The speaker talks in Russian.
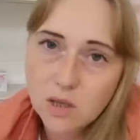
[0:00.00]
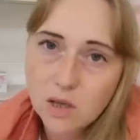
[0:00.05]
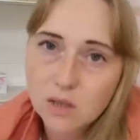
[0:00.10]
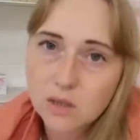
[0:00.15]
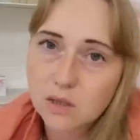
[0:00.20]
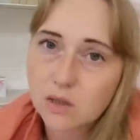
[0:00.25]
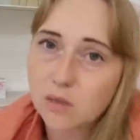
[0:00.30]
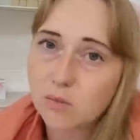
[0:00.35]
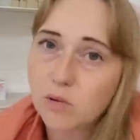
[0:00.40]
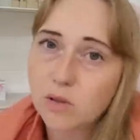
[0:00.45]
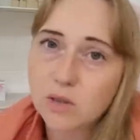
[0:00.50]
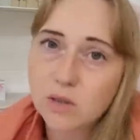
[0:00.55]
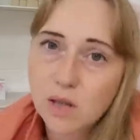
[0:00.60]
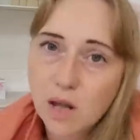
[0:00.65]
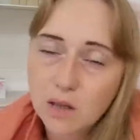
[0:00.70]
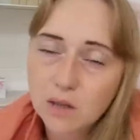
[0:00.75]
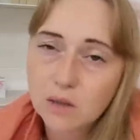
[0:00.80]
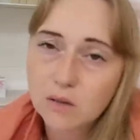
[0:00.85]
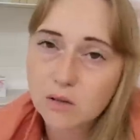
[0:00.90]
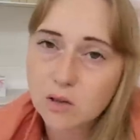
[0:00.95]
я с этим не
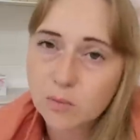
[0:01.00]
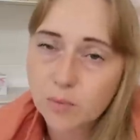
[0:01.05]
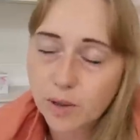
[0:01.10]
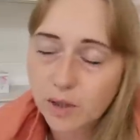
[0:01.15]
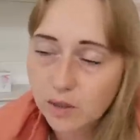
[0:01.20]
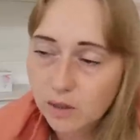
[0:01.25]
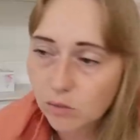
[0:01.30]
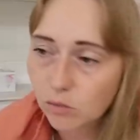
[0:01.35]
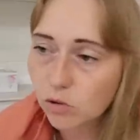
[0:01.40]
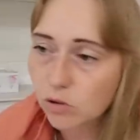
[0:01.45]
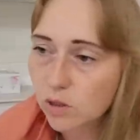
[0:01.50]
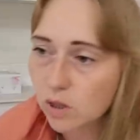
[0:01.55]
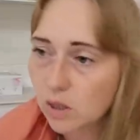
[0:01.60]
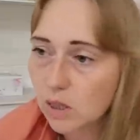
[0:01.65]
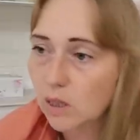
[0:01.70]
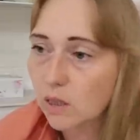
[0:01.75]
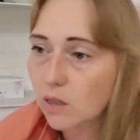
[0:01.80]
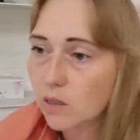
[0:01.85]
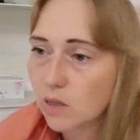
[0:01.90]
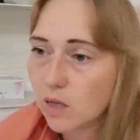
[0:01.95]
сталкивалась, поэтому
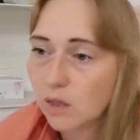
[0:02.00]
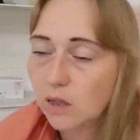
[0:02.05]
где-то есть